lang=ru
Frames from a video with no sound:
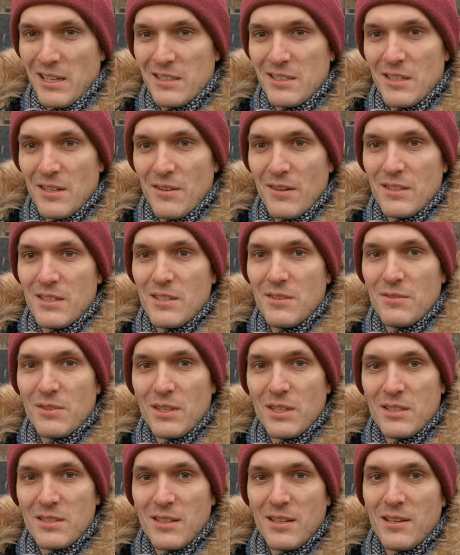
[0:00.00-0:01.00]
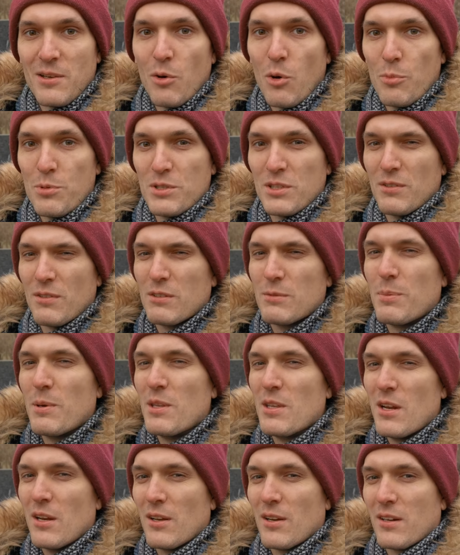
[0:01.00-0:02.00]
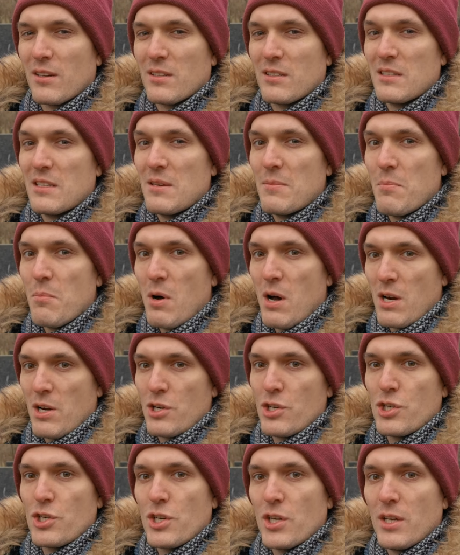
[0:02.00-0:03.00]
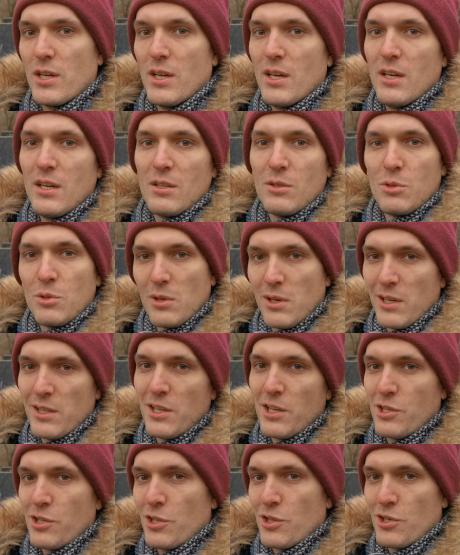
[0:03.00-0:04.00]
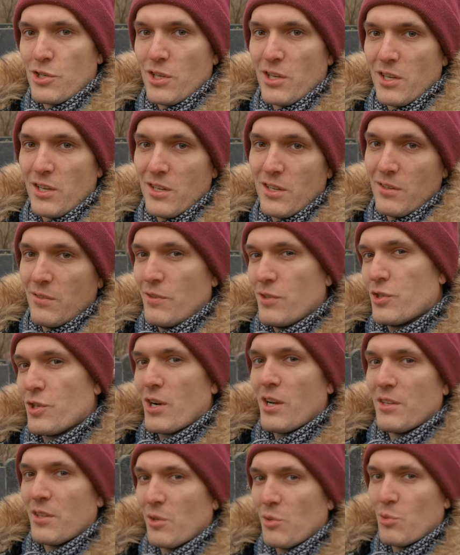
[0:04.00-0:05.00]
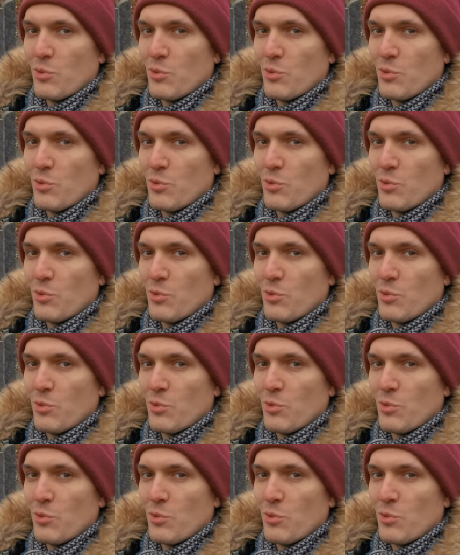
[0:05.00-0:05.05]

консервативные слои общества восприняли как демарш. Ну и, конечно же, «Вечера на